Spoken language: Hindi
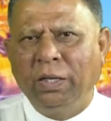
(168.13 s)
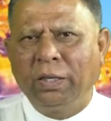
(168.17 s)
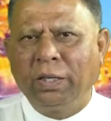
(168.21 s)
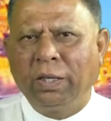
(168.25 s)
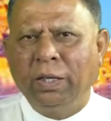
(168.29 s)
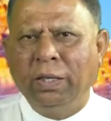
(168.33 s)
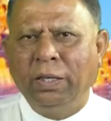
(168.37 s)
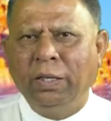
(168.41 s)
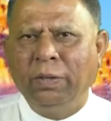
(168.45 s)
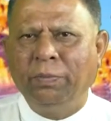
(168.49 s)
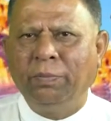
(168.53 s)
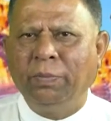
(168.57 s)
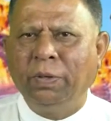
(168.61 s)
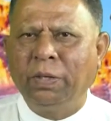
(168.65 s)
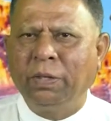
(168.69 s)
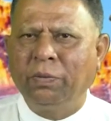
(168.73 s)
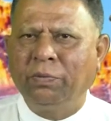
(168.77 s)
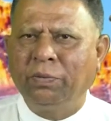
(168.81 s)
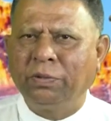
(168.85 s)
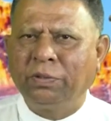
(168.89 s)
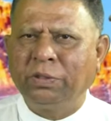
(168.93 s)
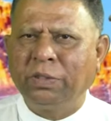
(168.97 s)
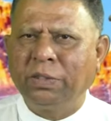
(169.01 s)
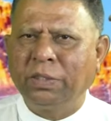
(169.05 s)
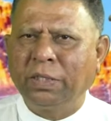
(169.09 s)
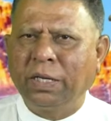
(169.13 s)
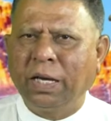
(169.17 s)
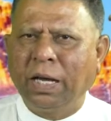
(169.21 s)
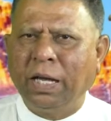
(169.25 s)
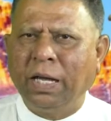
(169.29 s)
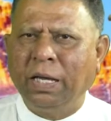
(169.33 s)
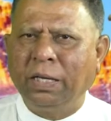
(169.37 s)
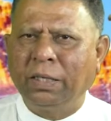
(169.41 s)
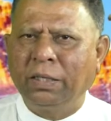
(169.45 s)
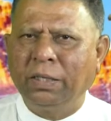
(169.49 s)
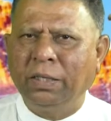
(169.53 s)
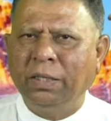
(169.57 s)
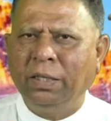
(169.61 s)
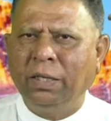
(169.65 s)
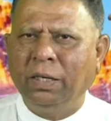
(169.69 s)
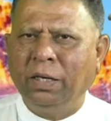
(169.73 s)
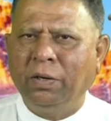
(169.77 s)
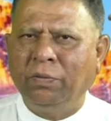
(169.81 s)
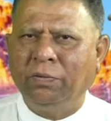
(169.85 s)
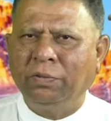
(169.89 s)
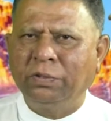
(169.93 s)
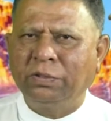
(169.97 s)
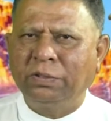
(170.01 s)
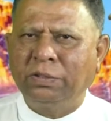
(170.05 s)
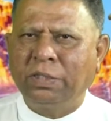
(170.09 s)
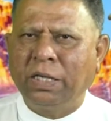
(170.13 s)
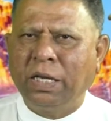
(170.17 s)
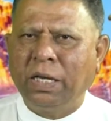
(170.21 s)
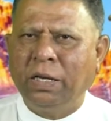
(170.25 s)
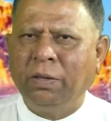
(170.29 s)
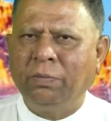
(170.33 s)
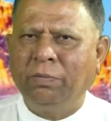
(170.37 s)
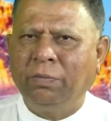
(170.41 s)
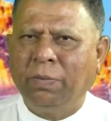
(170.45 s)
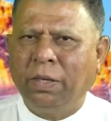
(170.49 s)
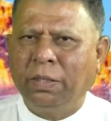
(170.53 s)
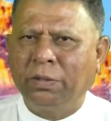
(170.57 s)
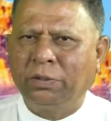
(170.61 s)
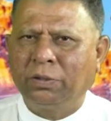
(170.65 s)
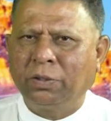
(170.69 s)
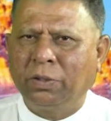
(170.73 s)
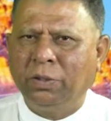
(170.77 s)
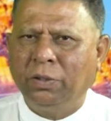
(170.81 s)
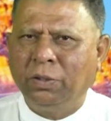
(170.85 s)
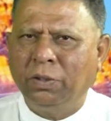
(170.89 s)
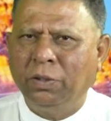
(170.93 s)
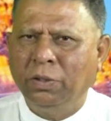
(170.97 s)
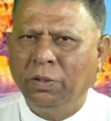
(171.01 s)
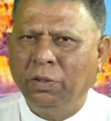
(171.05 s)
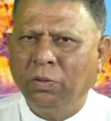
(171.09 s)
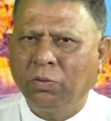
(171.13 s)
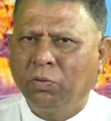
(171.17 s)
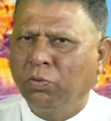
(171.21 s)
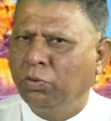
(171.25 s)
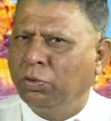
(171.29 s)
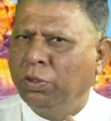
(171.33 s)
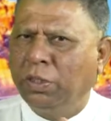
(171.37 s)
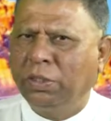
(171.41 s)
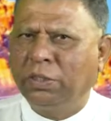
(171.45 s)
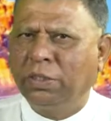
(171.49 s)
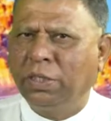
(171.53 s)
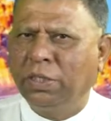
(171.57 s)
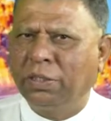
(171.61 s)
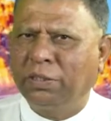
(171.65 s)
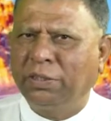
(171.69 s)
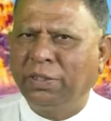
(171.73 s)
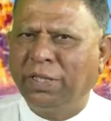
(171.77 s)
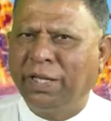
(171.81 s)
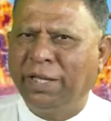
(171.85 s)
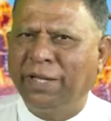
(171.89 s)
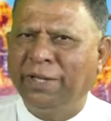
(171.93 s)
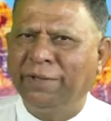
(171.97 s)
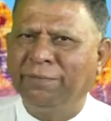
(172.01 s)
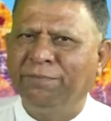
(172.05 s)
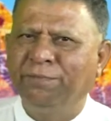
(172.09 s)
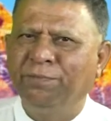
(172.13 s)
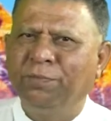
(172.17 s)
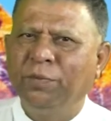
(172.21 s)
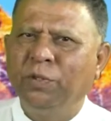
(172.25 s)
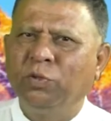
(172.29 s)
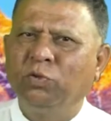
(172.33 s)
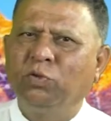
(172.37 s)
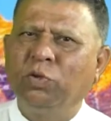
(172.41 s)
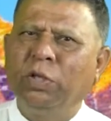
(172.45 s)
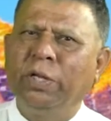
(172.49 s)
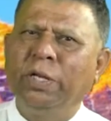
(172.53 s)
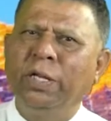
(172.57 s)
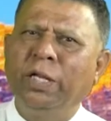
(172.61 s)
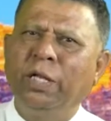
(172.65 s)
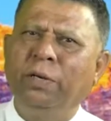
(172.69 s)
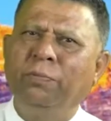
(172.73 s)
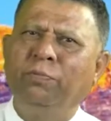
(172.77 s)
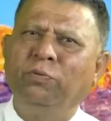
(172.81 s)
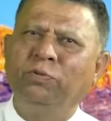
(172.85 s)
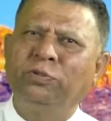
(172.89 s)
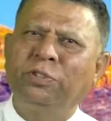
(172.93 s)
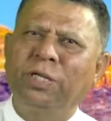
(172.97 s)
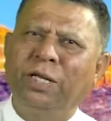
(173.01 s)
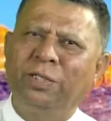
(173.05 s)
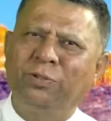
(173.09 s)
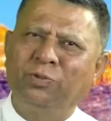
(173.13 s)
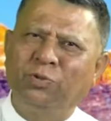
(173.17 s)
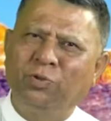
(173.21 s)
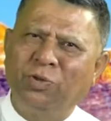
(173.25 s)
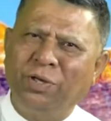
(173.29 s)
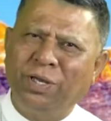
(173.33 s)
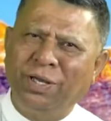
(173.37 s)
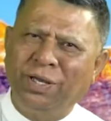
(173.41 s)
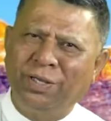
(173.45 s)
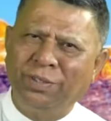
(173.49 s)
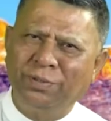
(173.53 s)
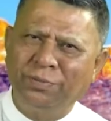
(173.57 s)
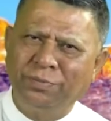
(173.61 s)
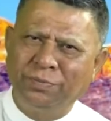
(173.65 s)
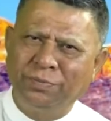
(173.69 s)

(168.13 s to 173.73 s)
कि ये मन वचन काया की अवस्था मात्र कुदरती रचना है तो ये रियल पुरुषार्थ हो गया